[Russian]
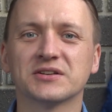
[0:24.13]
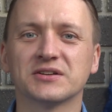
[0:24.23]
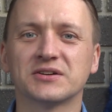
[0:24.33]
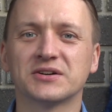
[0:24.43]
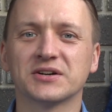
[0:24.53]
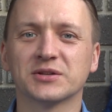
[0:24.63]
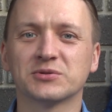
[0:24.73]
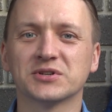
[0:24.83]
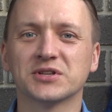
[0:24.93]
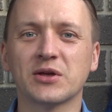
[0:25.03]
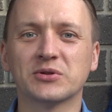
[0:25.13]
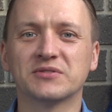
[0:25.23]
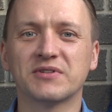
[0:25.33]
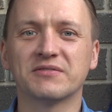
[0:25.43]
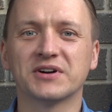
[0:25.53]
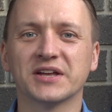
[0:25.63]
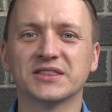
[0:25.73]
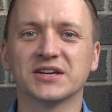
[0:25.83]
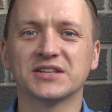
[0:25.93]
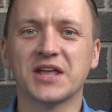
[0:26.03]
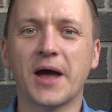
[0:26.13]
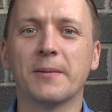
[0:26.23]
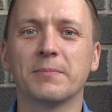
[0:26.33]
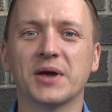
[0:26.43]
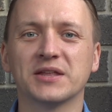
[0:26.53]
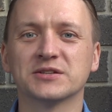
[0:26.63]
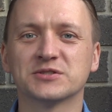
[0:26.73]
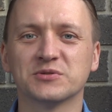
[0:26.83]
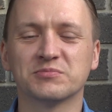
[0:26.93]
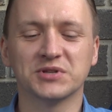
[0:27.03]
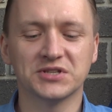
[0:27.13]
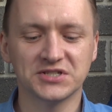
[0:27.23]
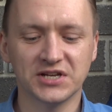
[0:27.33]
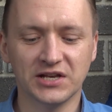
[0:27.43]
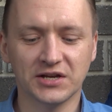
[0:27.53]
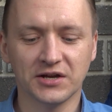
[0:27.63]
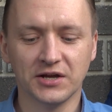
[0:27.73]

э, которая дает два выходных дня, пятницу и понедельник.